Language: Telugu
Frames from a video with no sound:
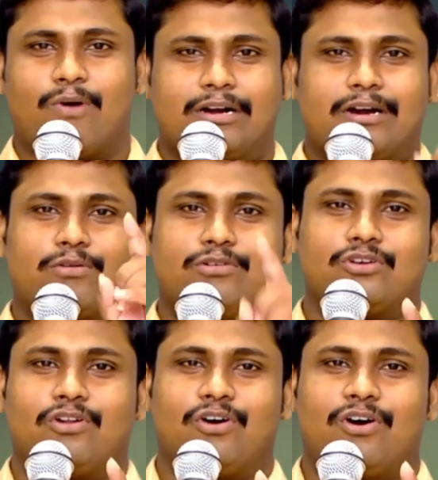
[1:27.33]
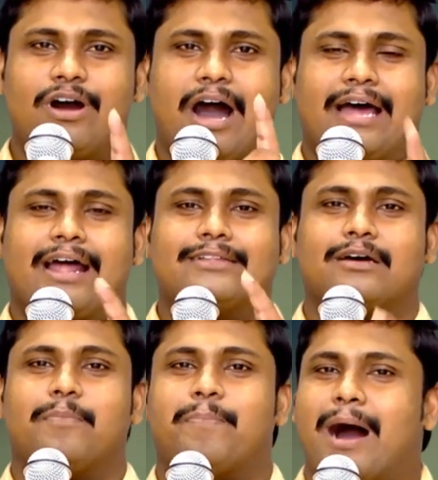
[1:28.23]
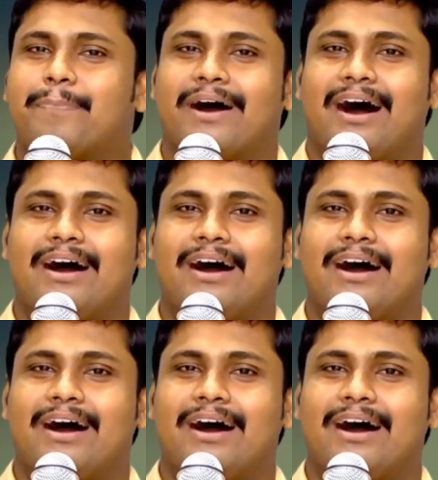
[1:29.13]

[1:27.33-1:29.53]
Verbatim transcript: ఒక్క రోజులో అనాథ పాప